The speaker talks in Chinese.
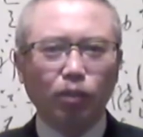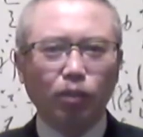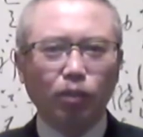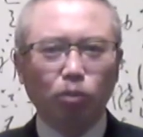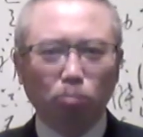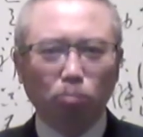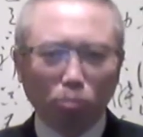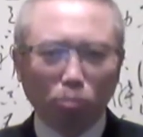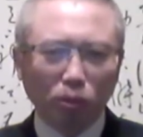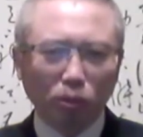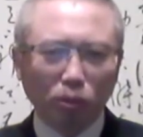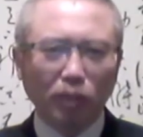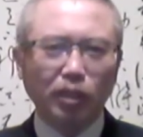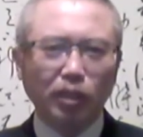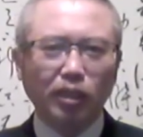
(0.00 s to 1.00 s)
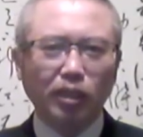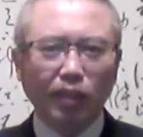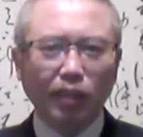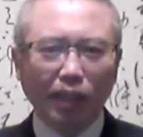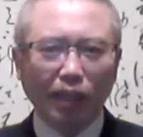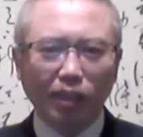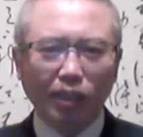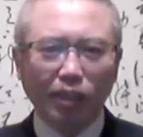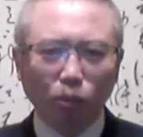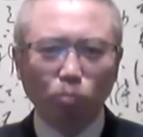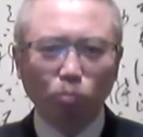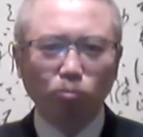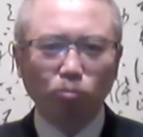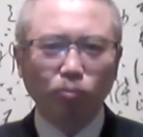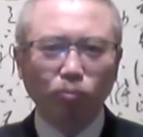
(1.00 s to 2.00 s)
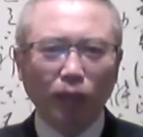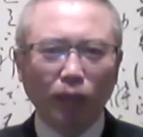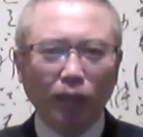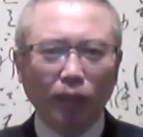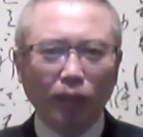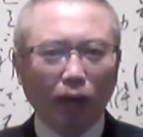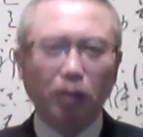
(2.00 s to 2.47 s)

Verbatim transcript: 去铺这个“一带一路”。